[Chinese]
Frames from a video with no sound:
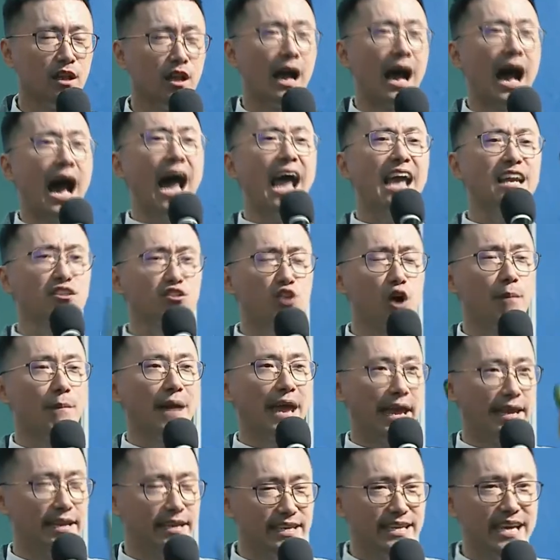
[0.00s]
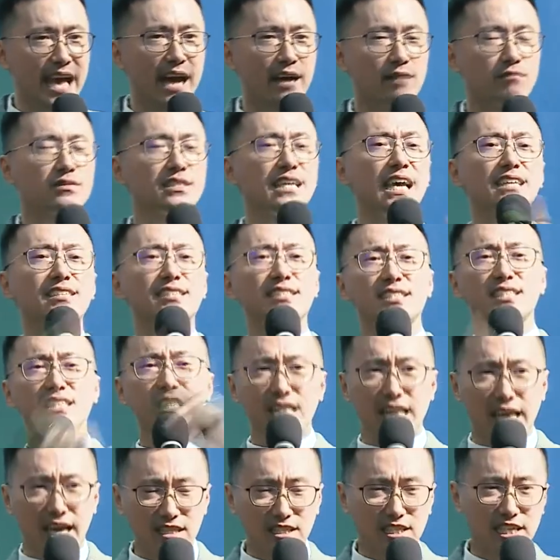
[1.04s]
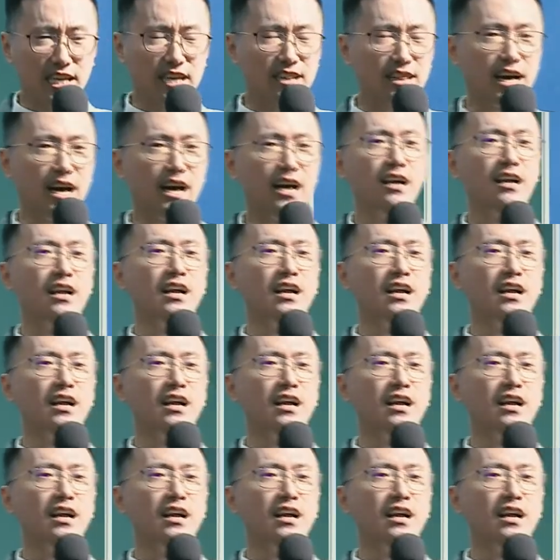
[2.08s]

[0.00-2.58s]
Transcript: 爱多美一样，在四年前呢，